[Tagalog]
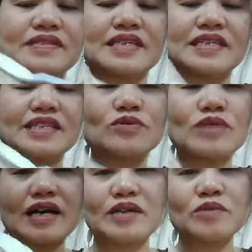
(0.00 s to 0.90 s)
Ayan, dito
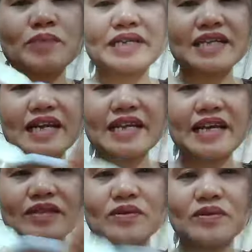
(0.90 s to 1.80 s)
lang. Yung part lang na
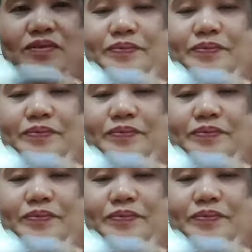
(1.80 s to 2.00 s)
ito.